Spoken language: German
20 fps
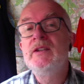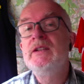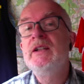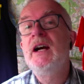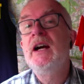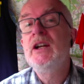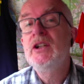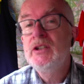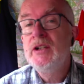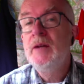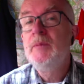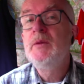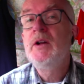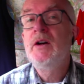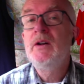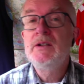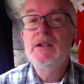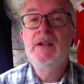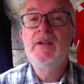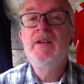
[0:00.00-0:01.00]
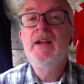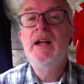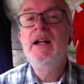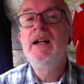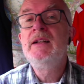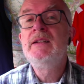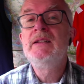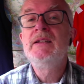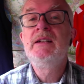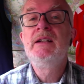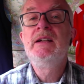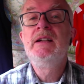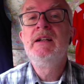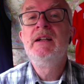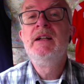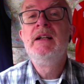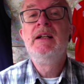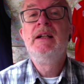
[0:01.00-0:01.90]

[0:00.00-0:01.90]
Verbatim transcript: Daher stammt auch das ältere